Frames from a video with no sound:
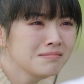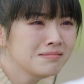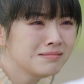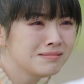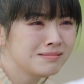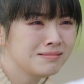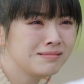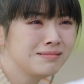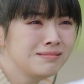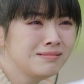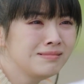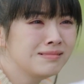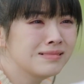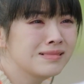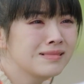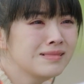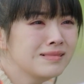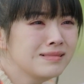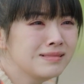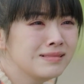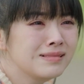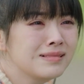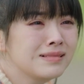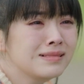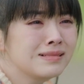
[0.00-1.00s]

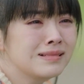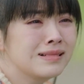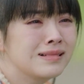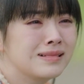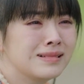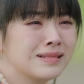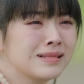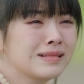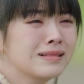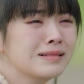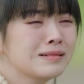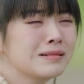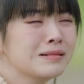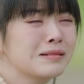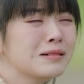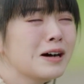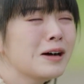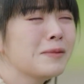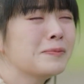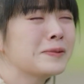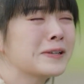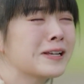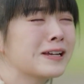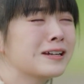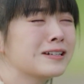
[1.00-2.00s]
我
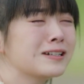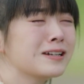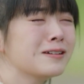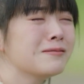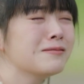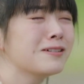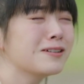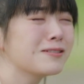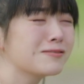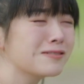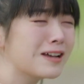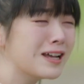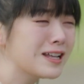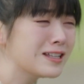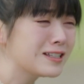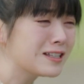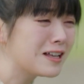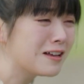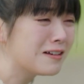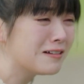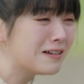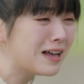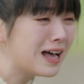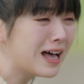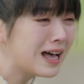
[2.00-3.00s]
凭什么转
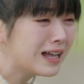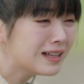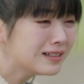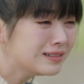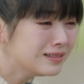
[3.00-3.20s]
走啊？